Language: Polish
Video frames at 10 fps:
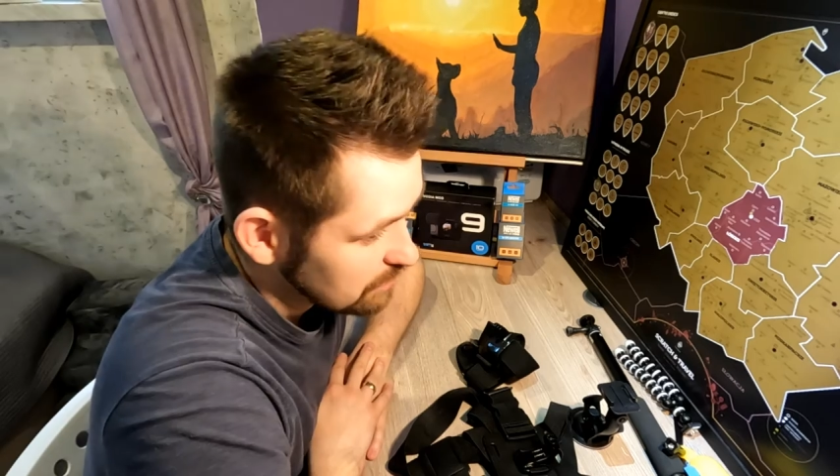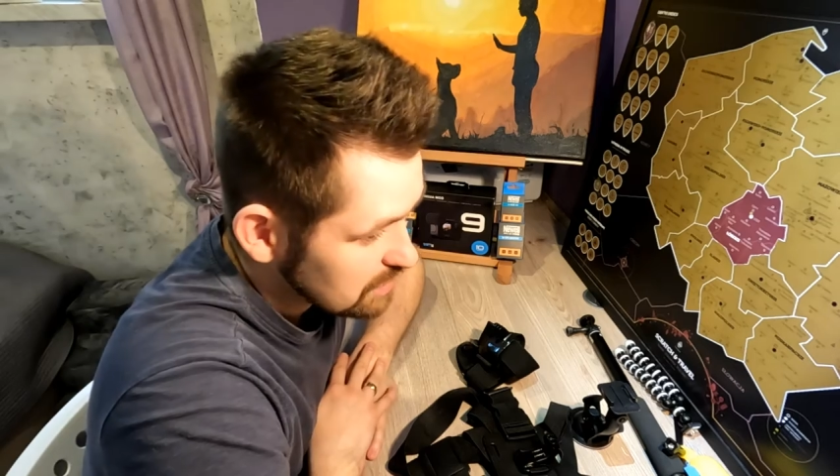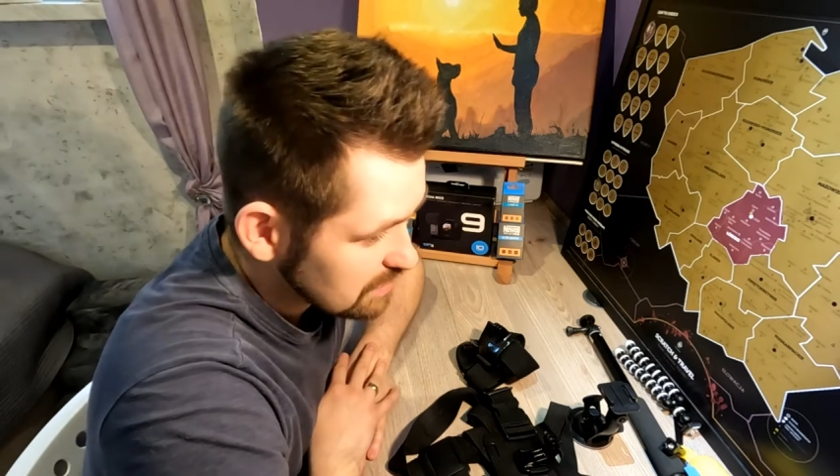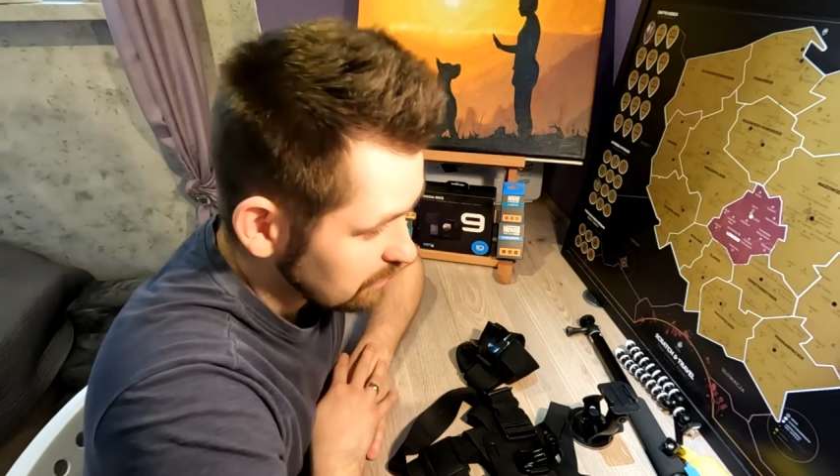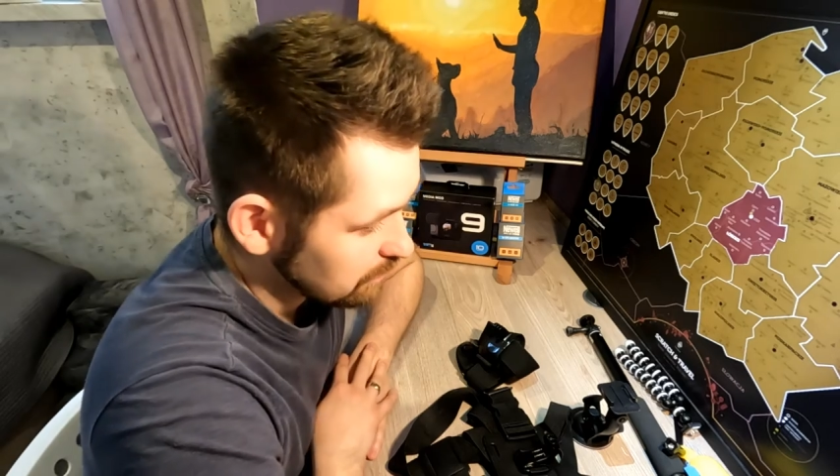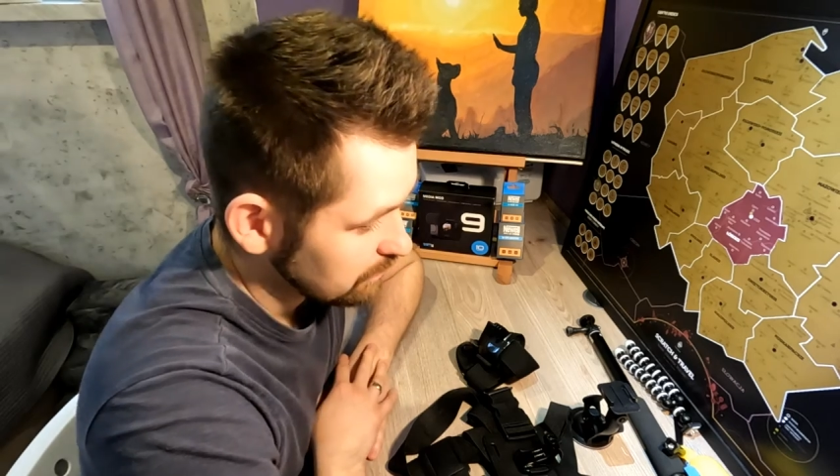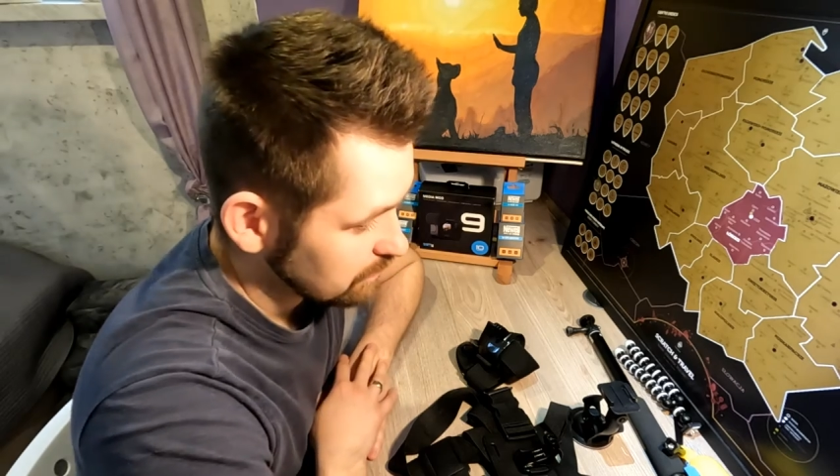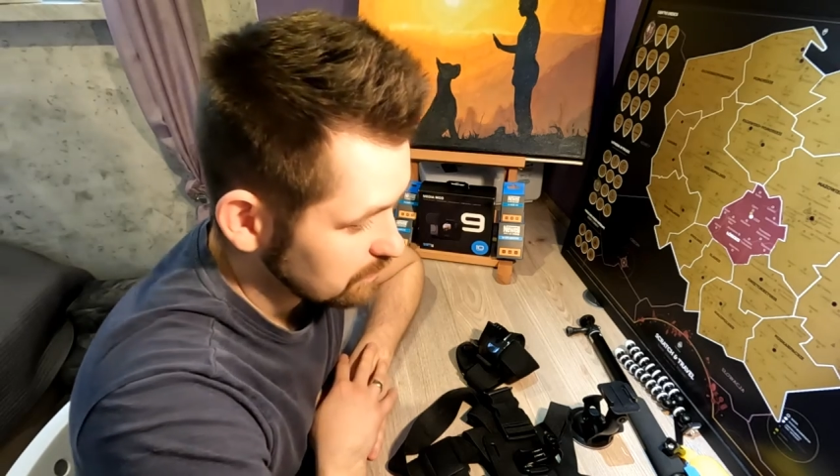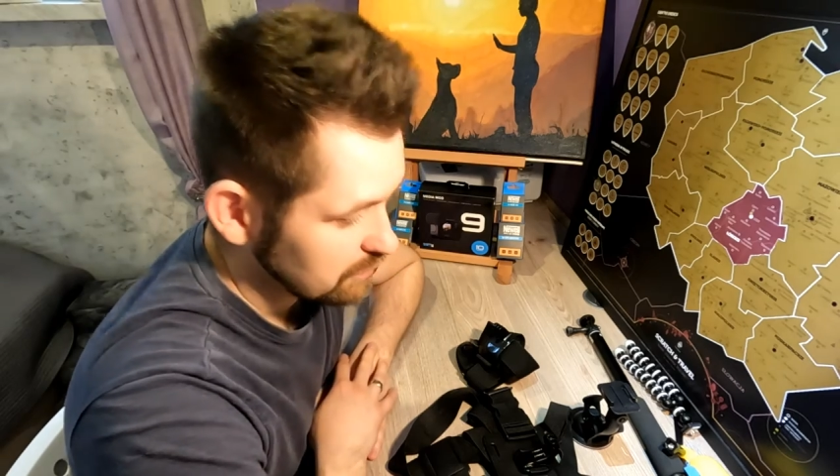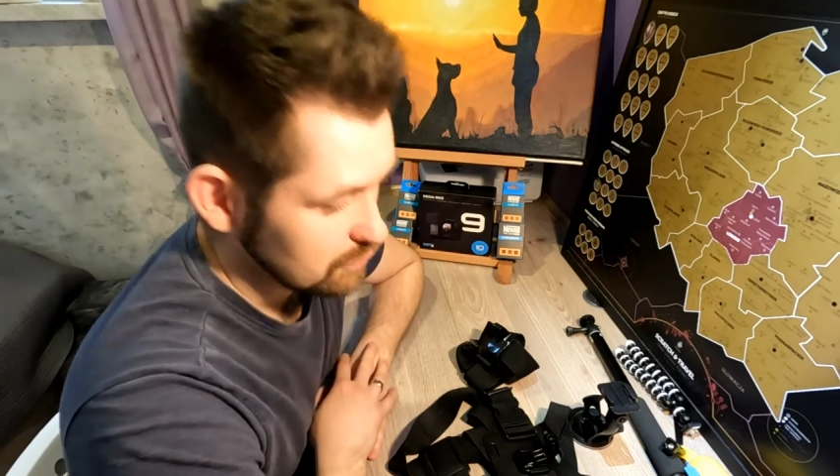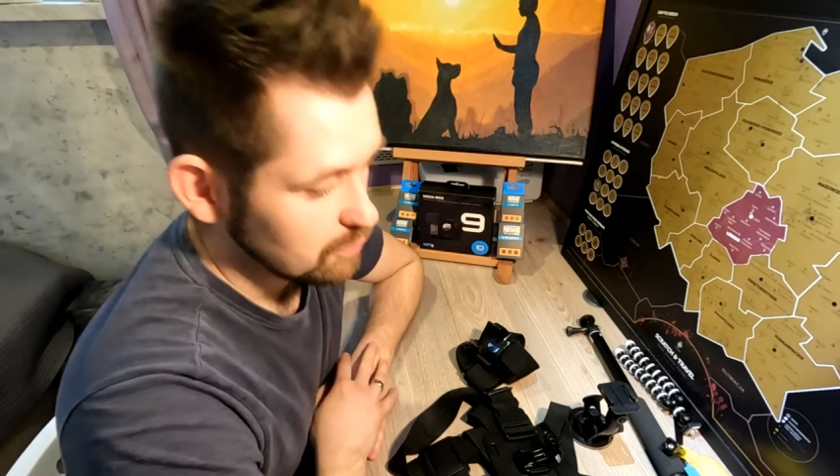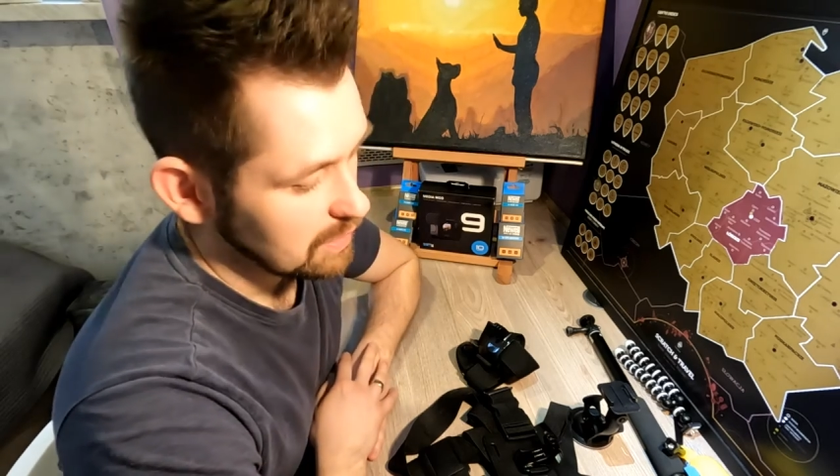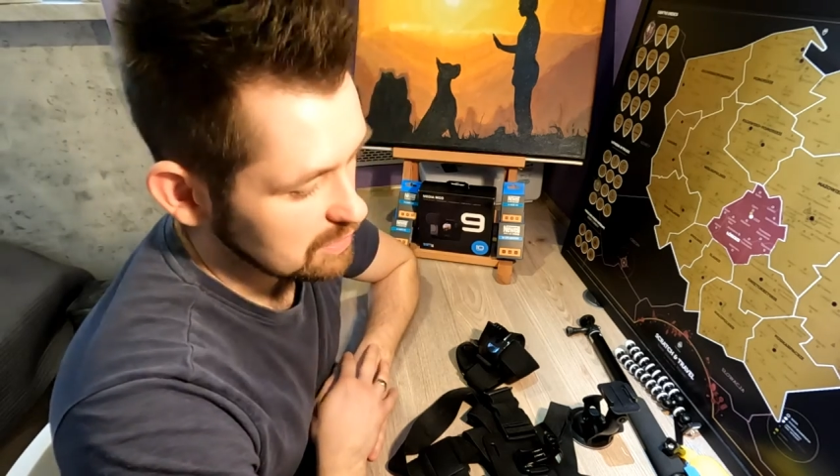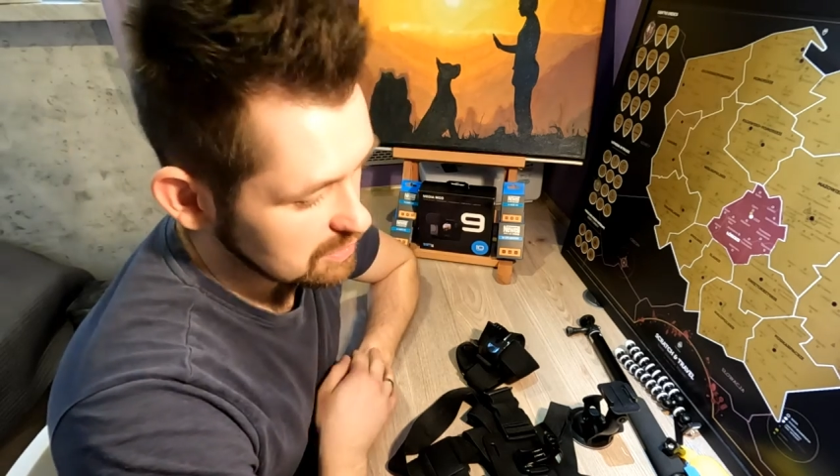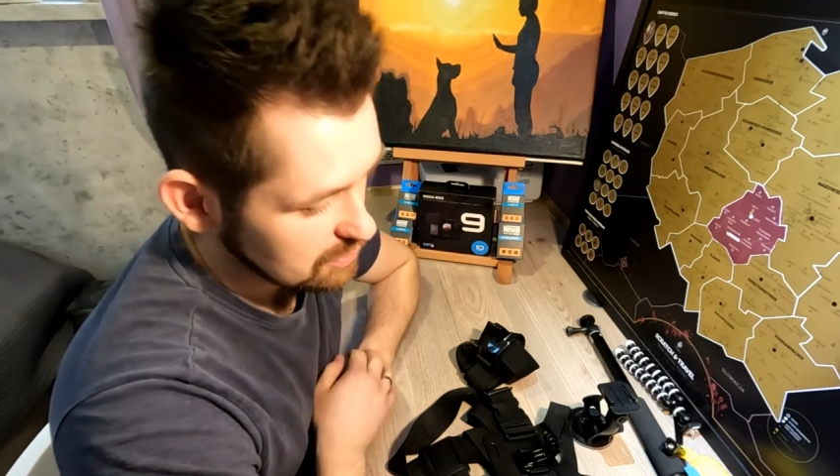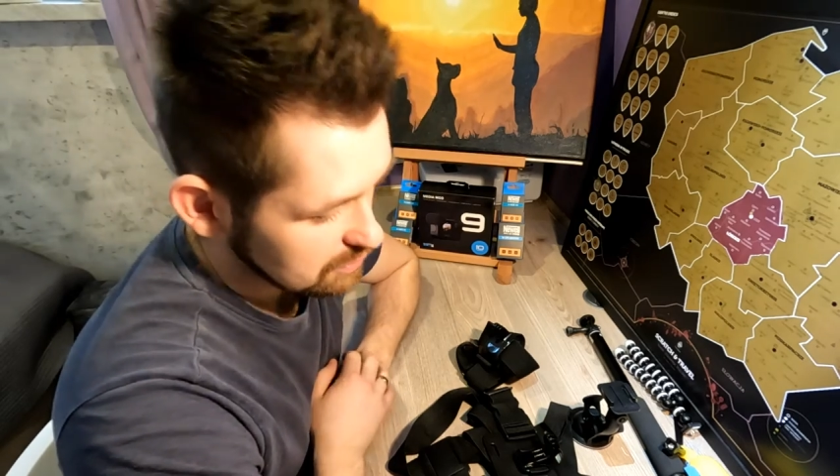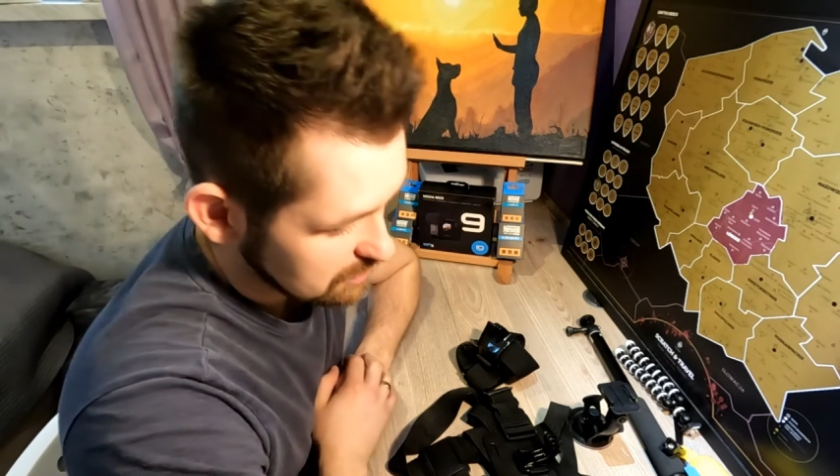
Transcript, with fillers: wszystkim, bo wytłumaczyć to,